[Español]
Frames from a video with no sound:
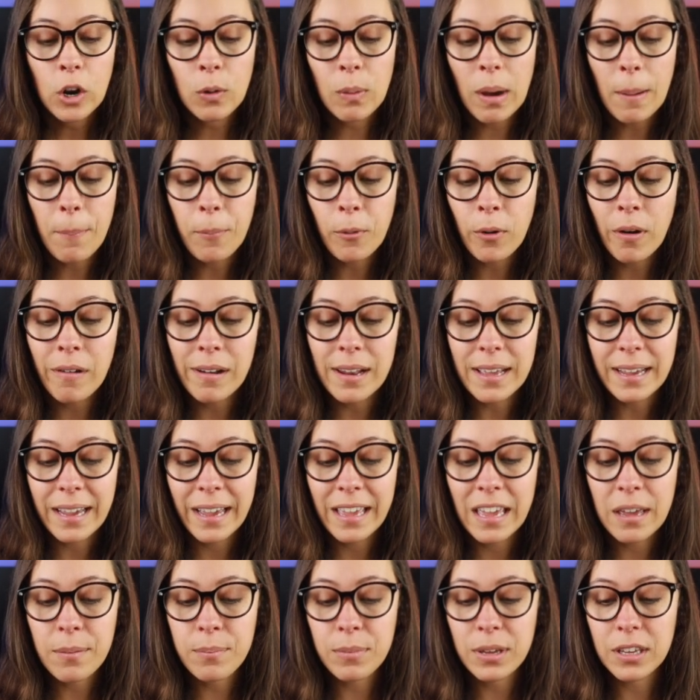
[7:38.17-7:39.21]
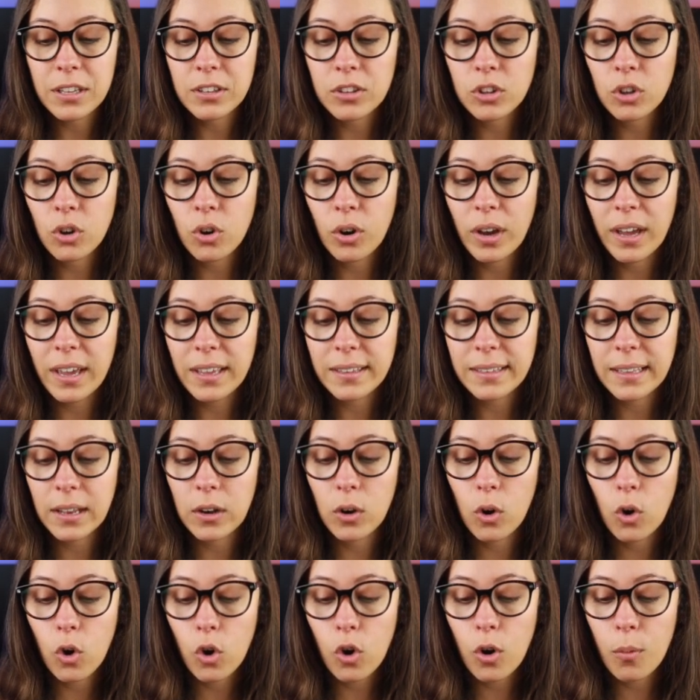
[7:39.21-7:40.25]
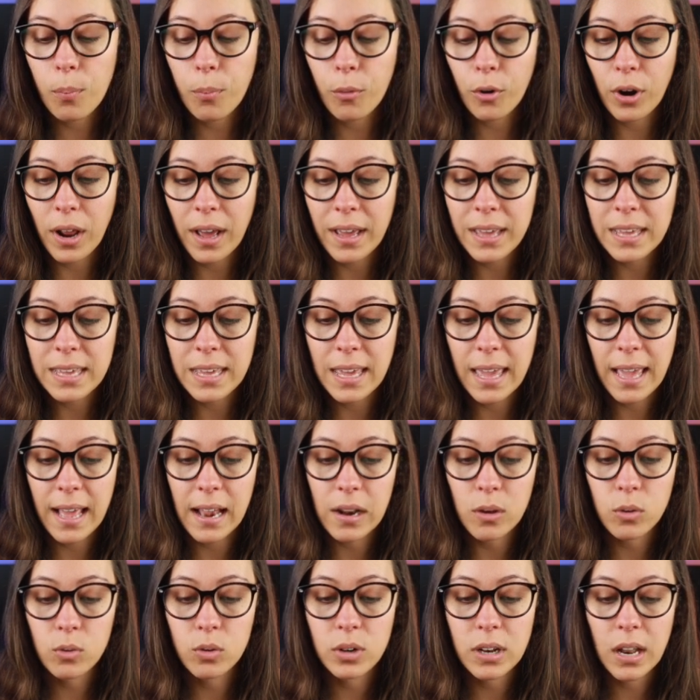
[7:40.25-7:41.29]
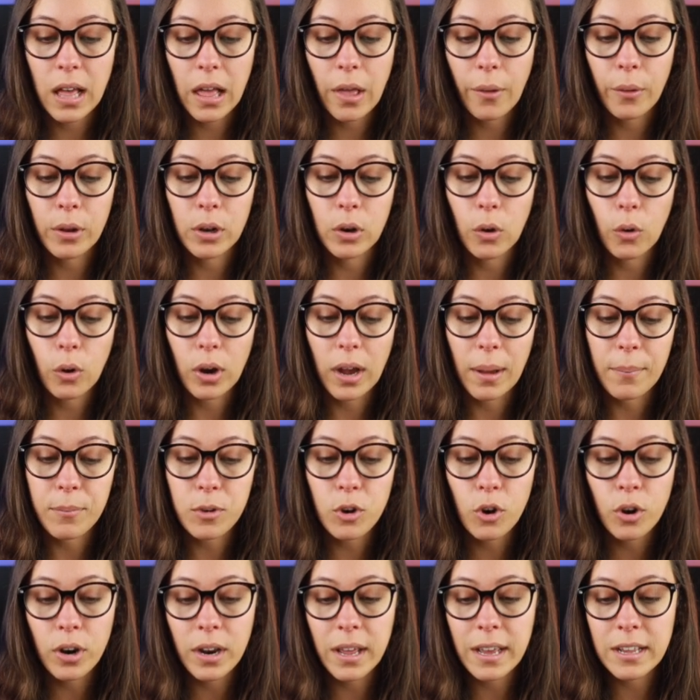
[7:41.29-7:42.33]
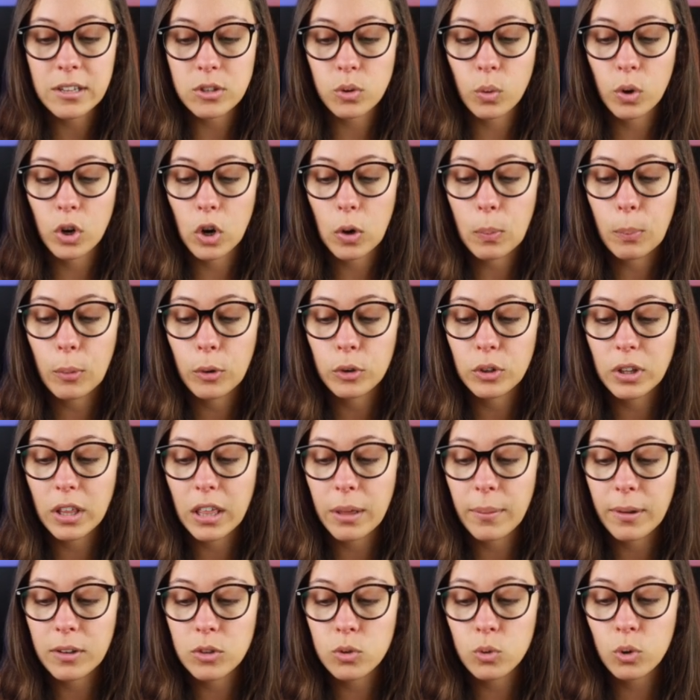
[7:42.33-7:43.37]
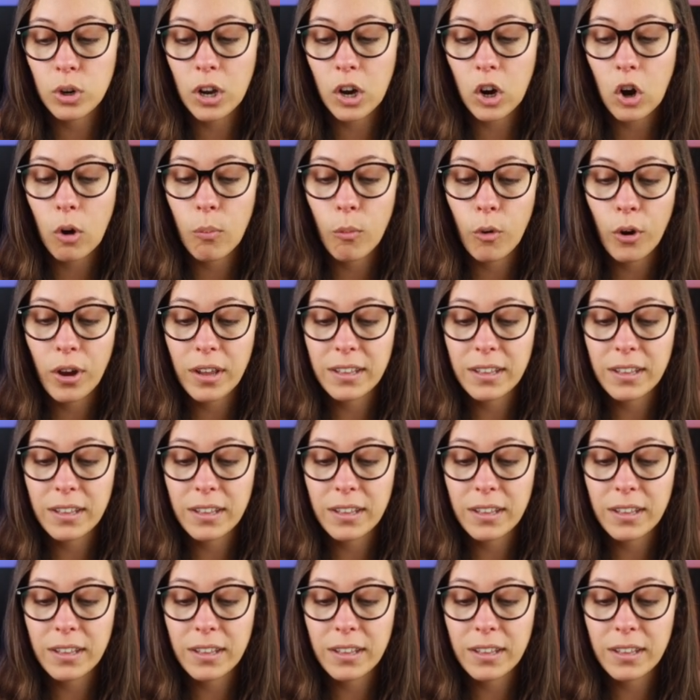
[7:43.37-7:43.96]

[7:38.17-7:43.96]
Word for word: Lo más probable es que hayan visto este logo por ahí en algún lado en los camiones o en los potes de basura, como